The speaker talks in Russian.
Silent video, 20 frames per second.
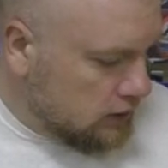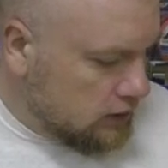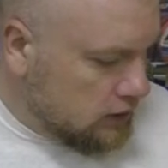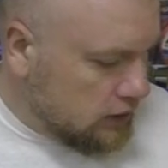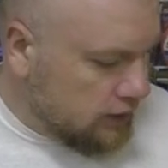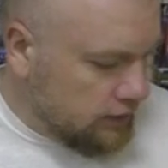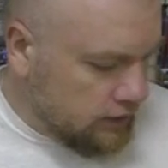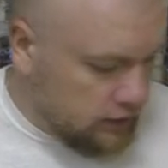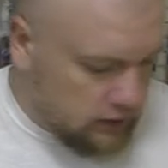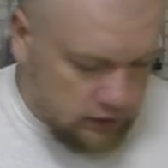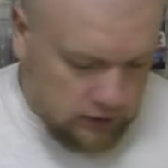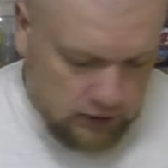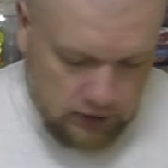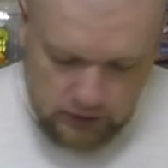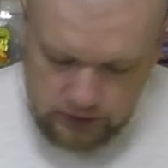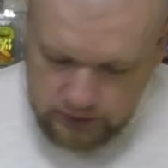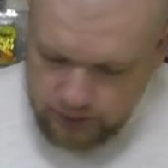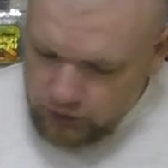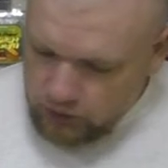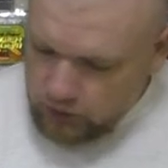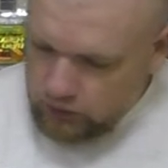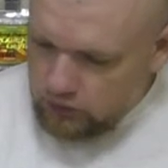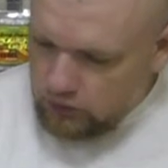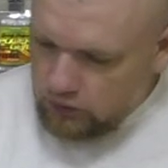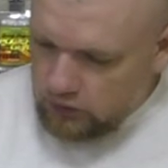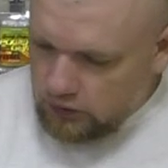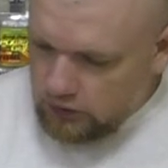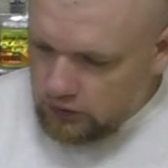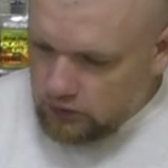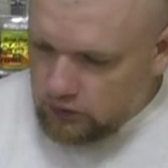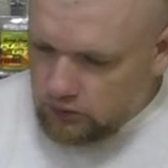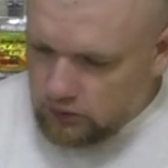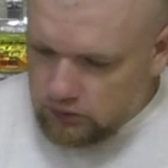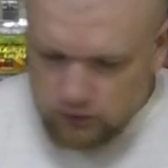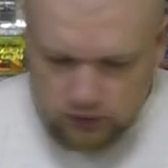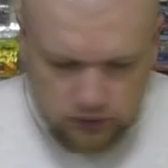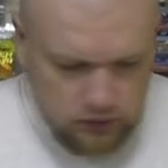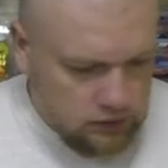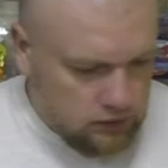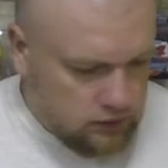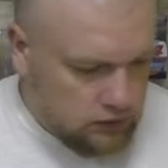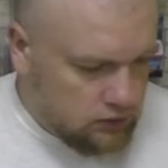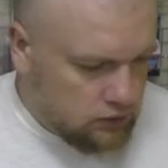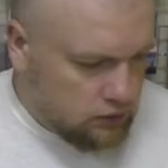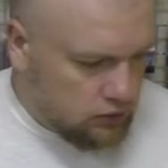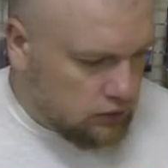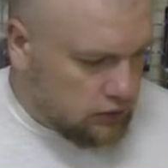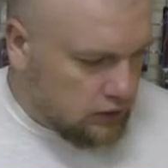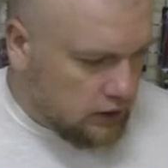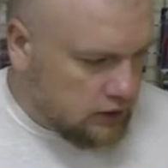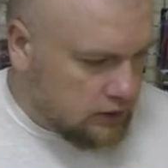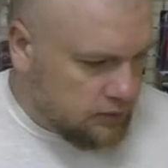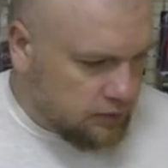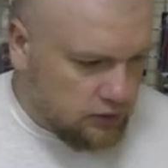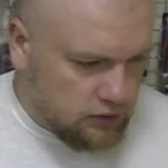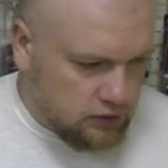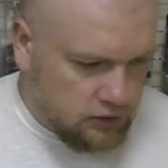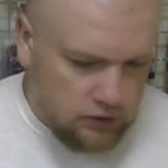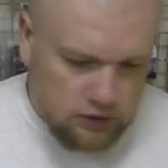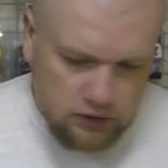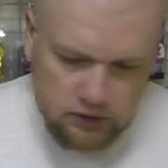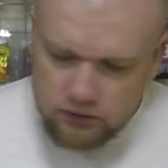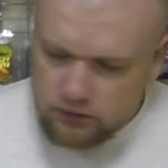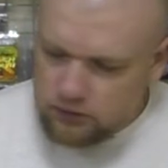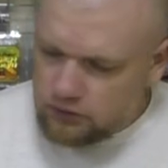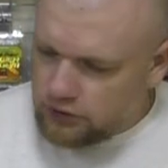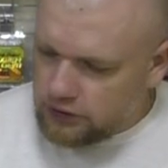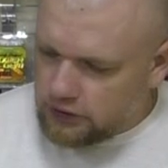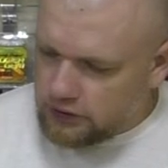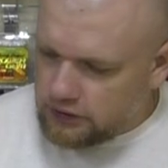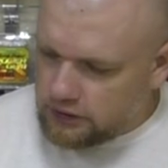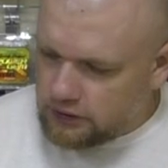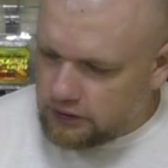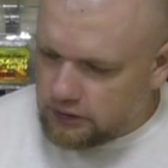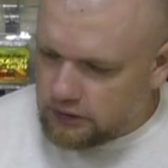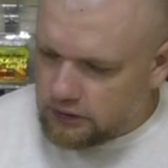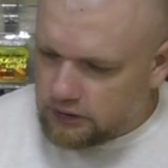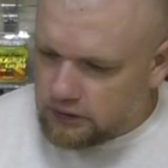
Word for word: Наверное, транспортную длину. Ну, транспортную длину сейчас...